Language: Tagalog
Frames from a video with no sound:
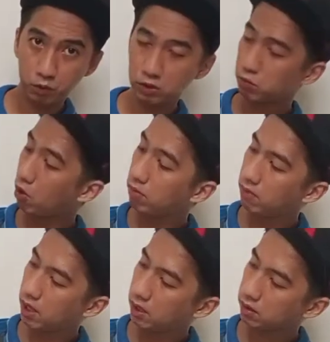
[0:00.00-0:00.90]
yung small
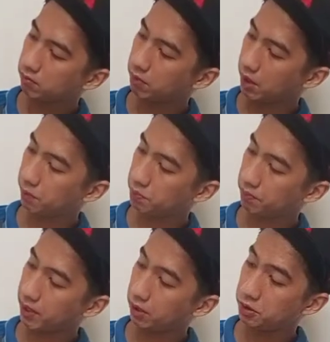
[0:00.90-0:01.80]
bag, may
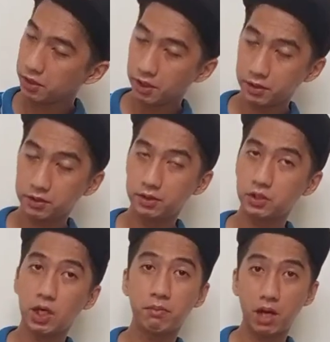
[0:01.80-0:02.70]
propeller guard,
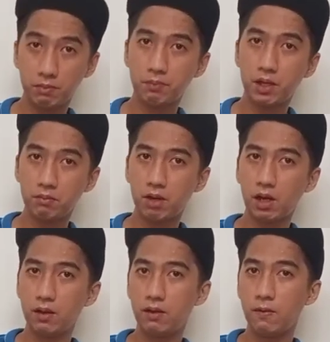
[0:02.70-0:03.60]
tsaka marami pang iba.